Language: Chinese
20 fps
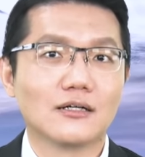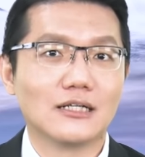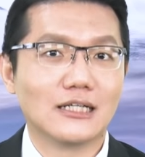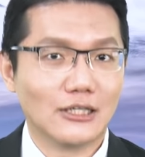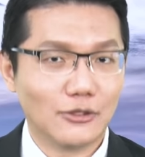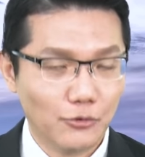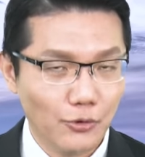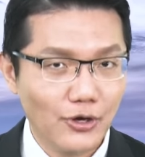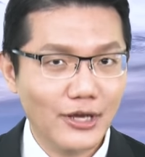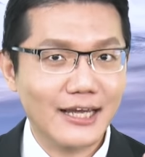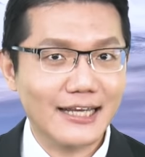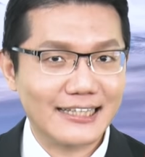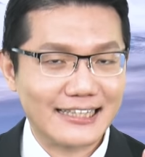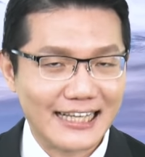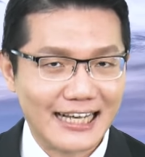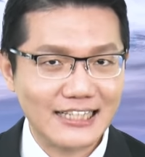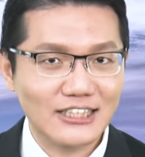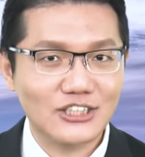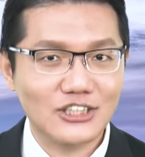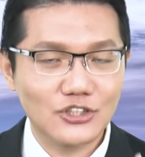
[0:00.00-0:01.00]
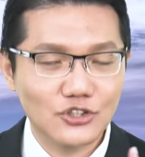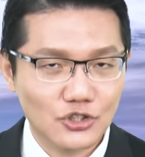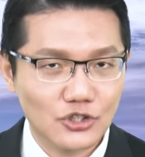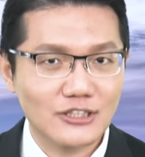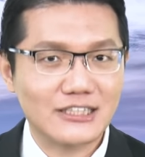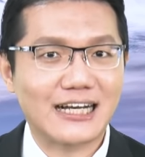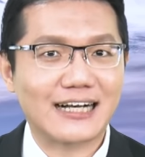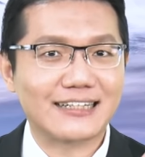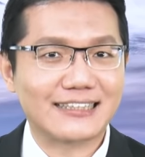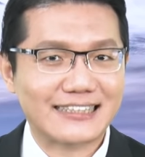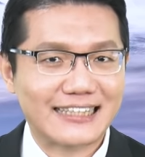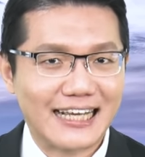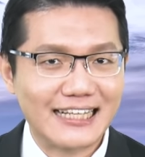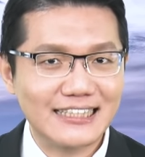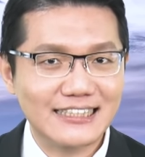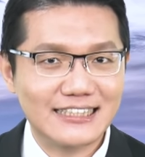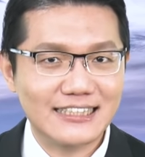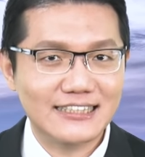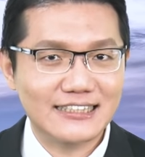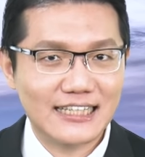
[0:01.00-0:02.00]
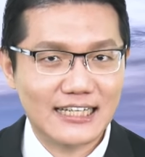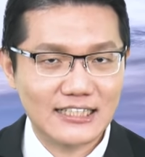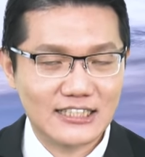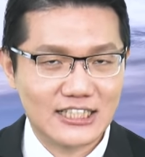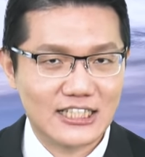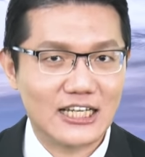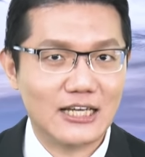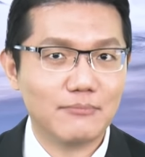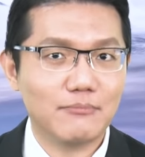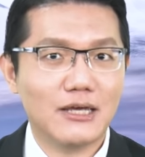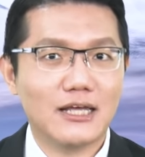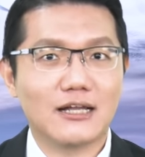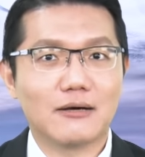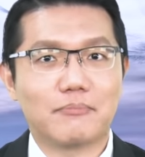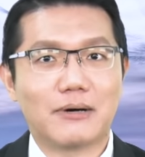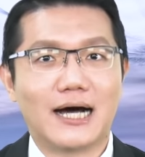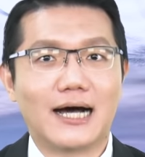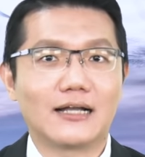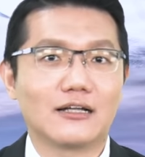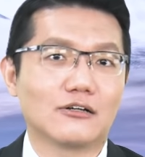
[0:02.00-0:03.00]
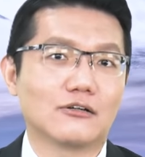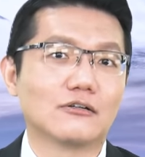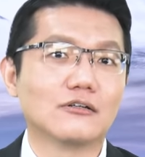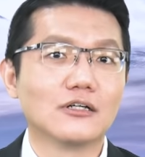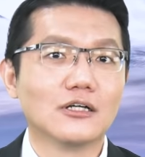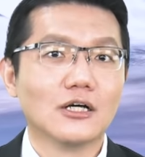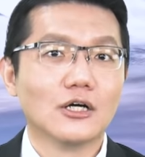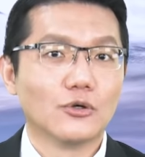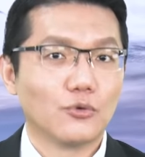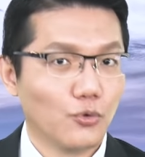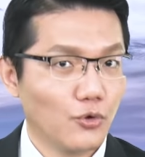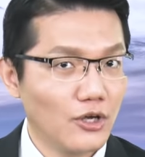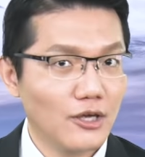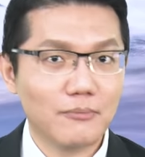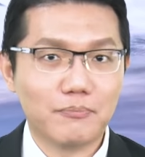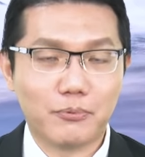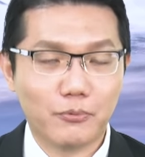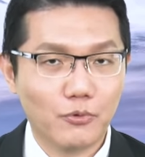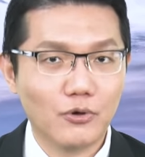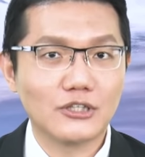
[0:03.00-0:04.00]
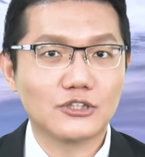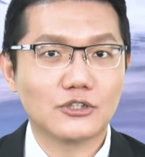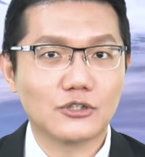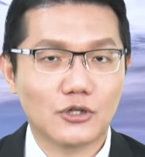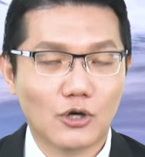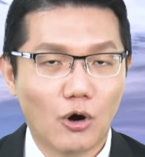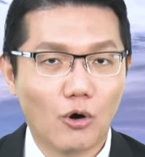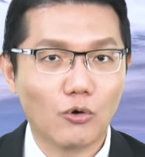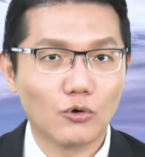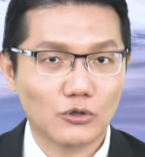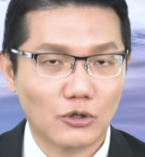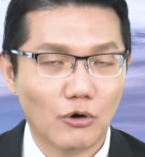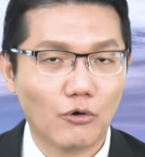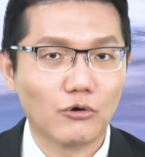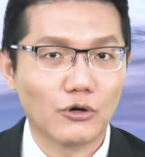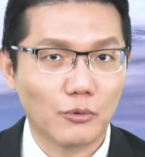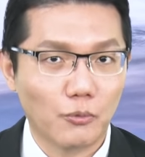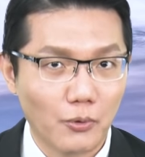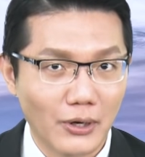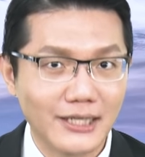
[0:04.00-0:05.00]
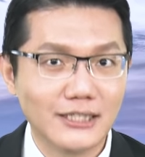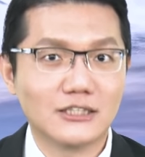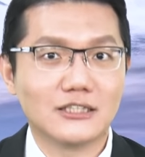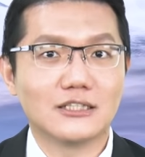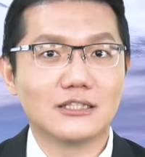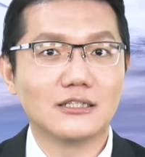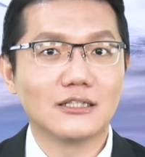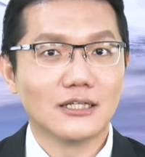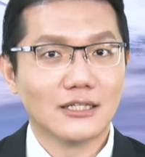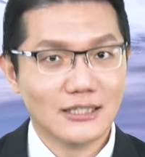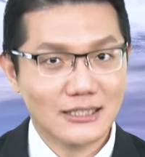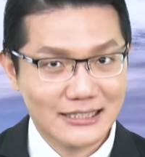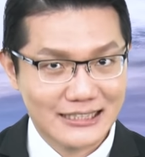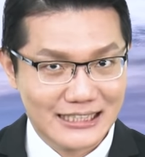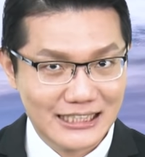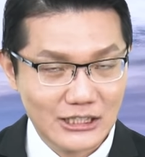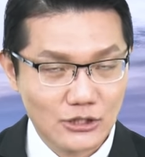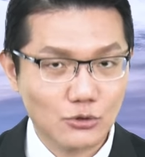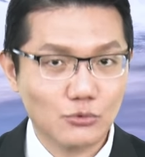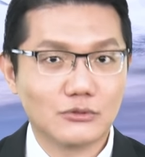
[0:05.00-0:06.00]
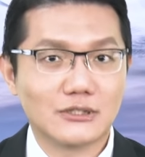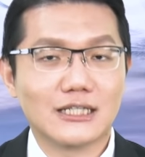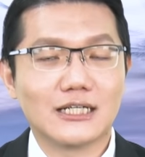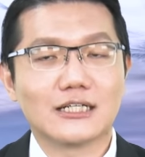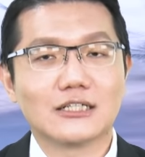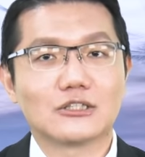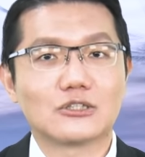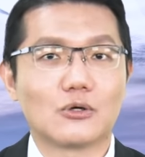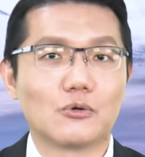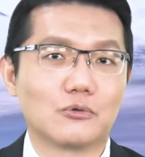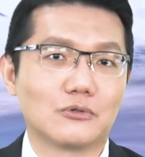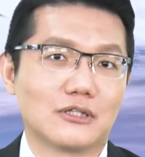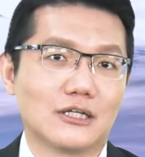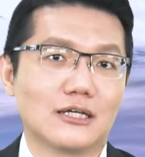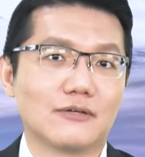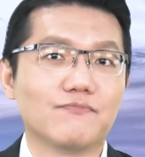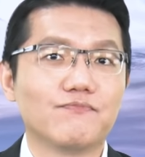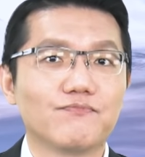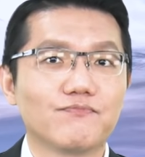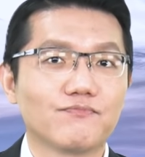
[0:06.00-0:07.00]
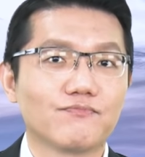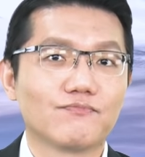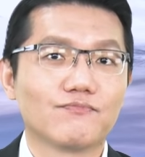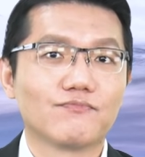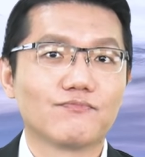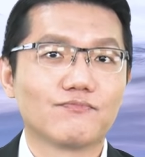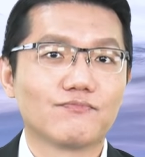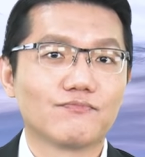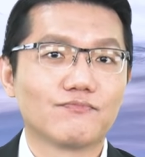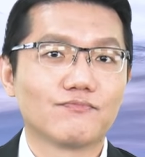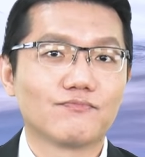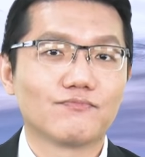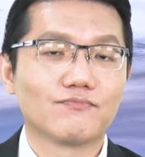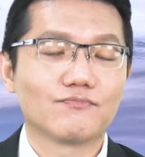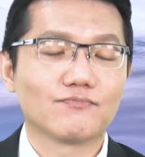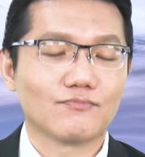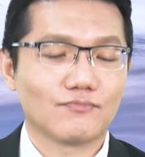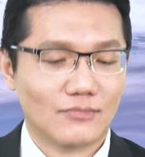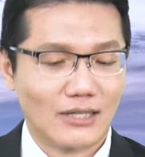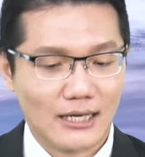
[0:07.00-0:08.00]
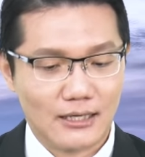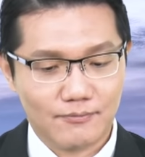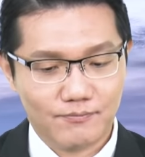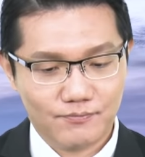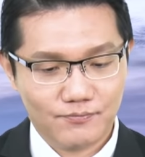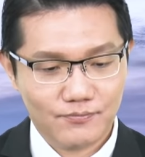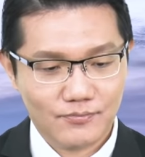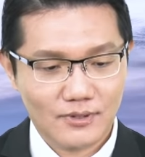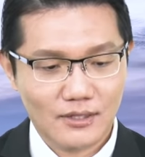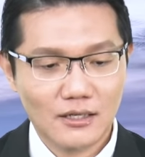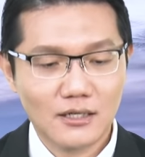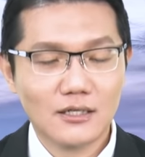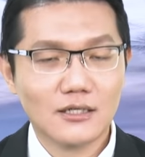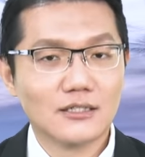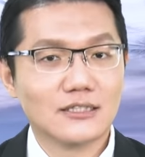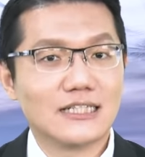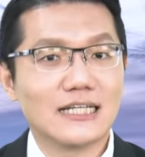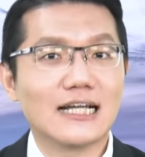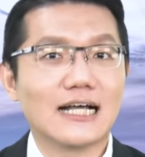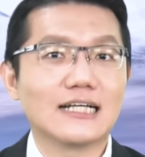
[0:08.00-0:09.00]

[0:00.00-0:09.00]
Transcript: 你越担心市场，担心在前面的盘哦，越不会是空头的危机。记住这一个重点。来，今